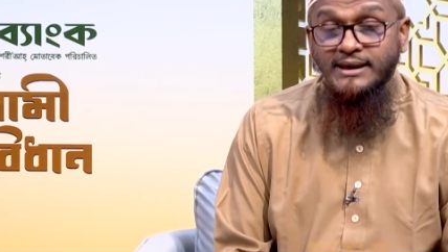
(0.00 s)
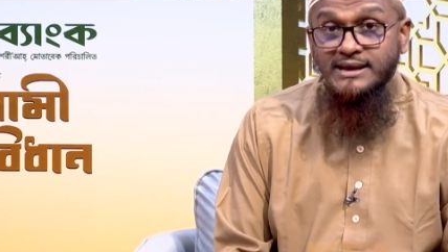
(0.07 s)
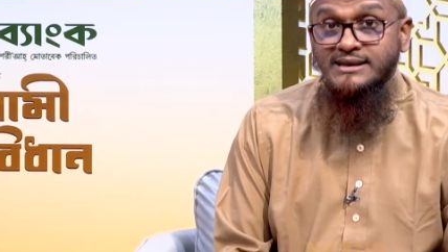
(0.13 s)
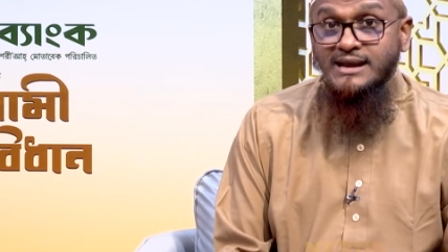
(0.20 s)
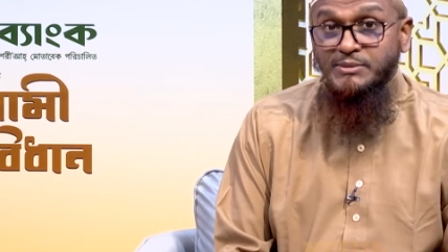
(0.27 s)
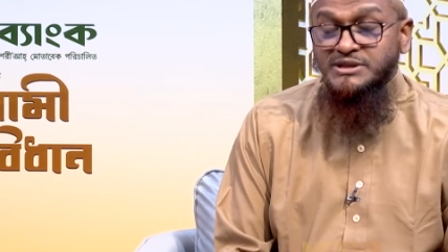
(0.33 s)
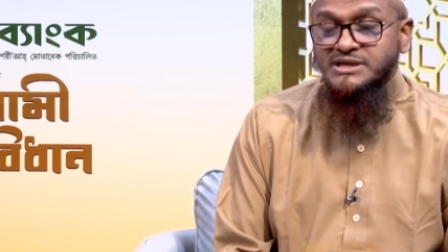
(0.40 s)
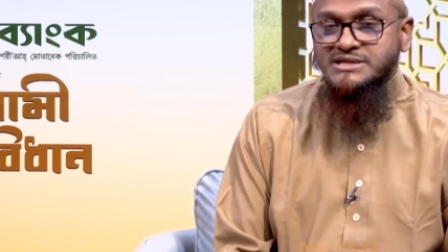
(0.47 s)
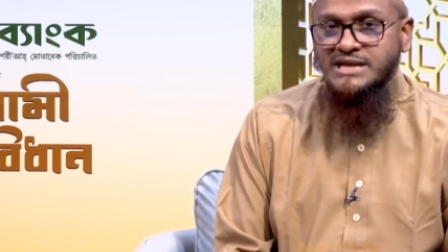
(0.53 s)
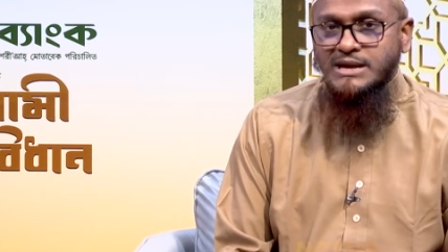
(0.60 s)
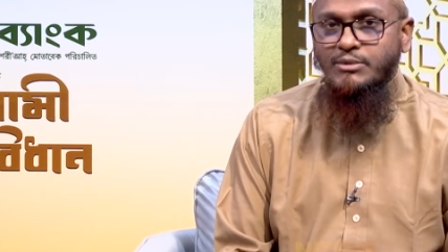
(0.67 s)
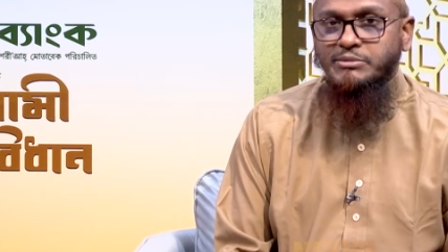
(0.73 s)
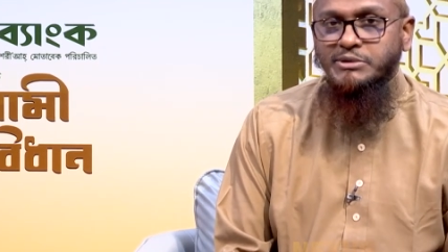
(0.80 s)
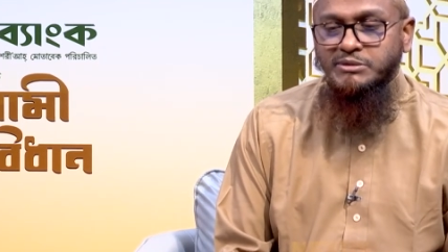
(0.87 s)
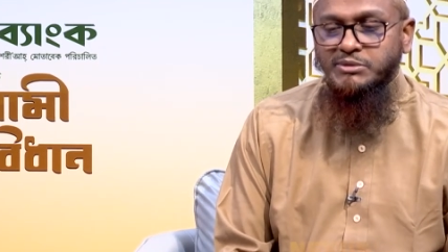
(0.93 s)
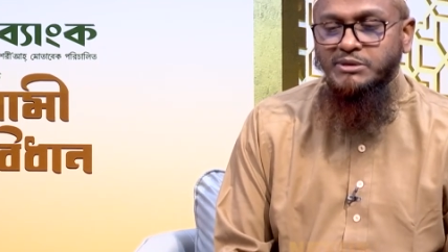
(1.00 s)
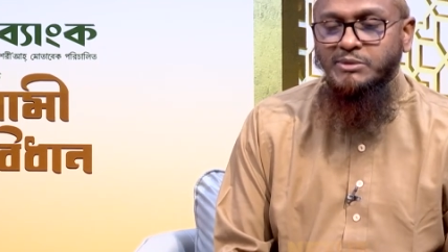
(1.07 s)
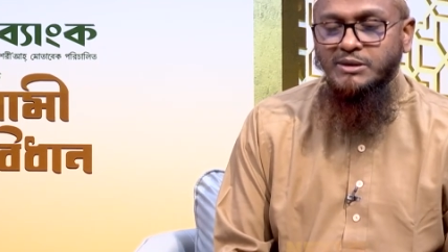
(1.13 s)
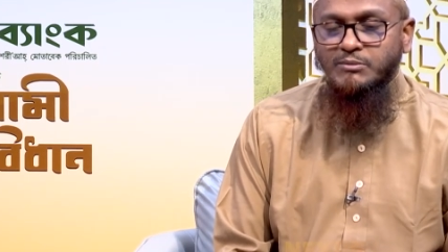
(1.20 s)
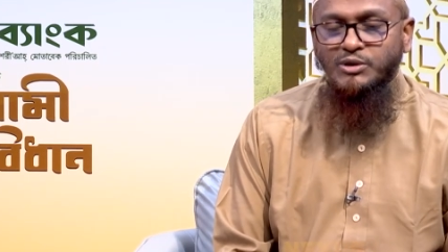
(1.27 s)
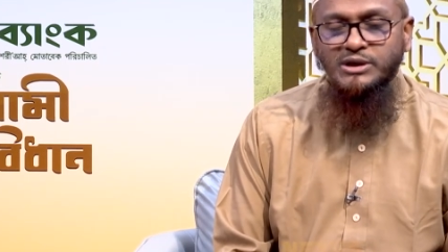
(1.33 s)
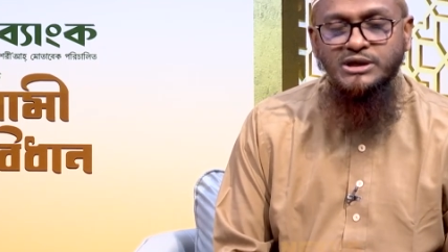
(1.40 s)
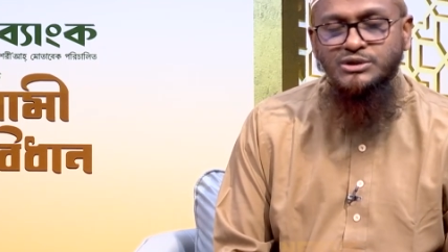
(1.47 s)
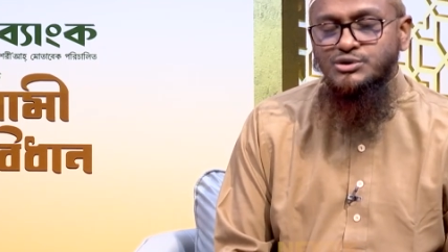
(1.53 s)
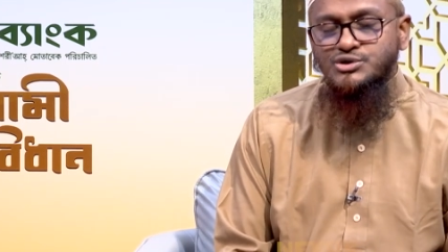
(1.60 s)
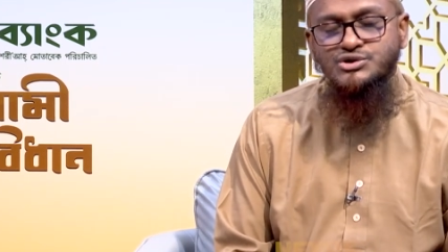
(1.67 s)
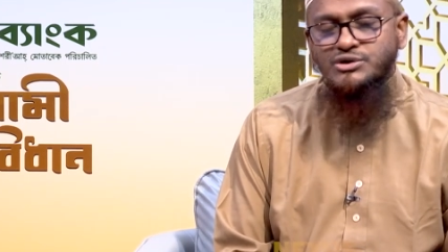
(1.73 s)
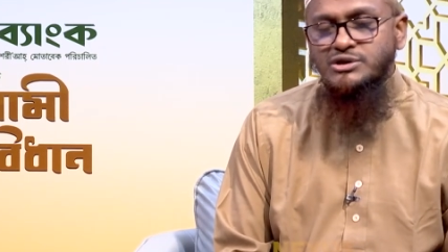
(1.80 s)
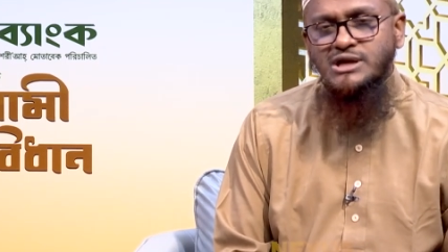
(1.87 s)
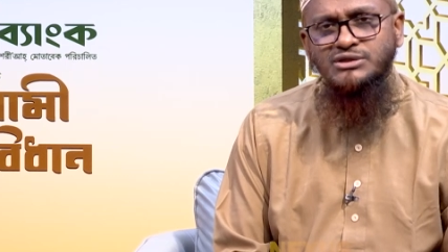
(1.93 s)
এটা আমাদের স্বাভাবিক বিবেক বলে কিন্তু
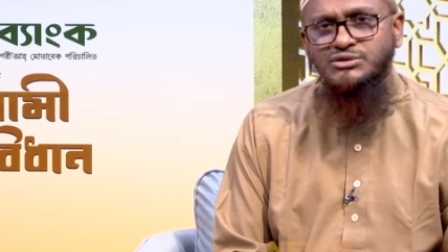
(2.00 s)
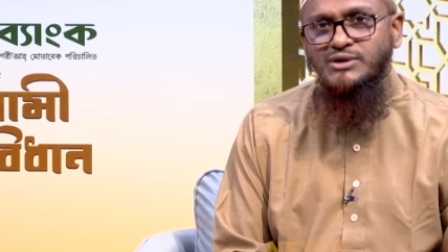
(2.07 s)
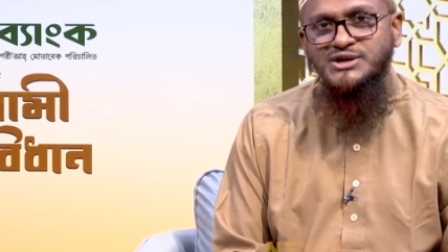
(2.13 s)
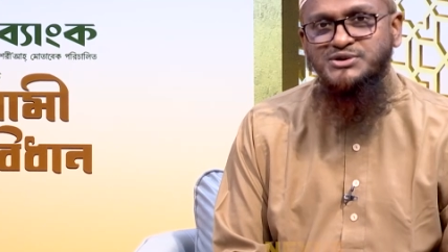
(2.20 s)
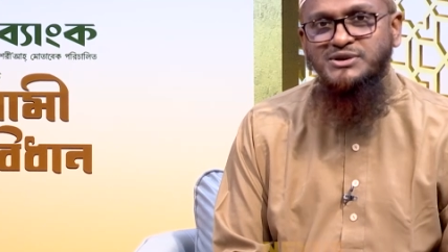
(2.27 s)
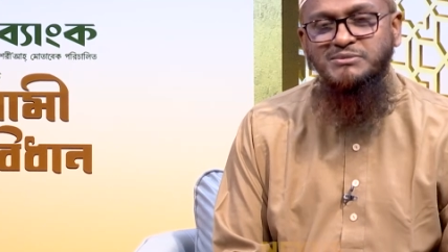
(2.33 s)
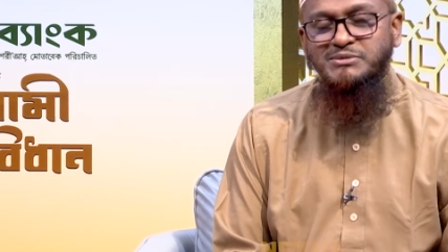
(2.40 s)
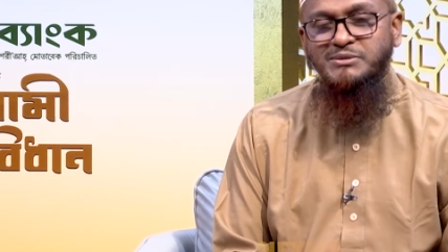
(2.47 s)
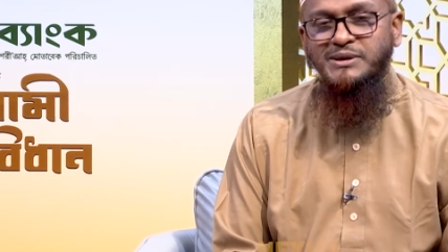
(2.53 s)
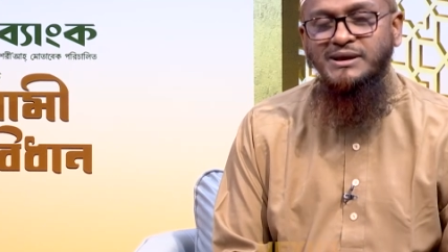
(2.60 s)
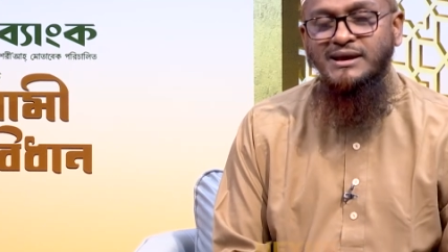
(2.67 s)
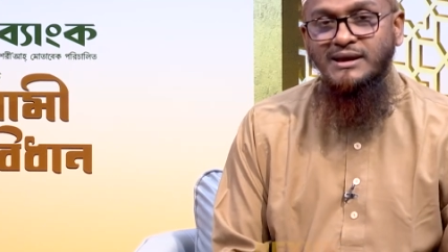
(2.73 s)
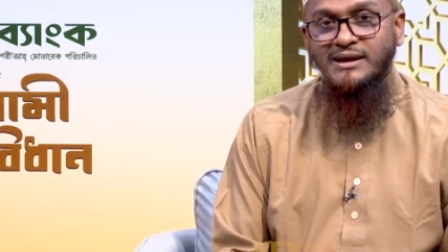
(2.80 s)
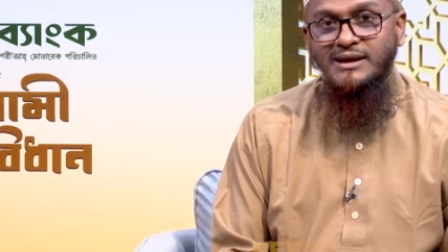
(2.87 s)
শরীয়ত তো আসলে বিবেক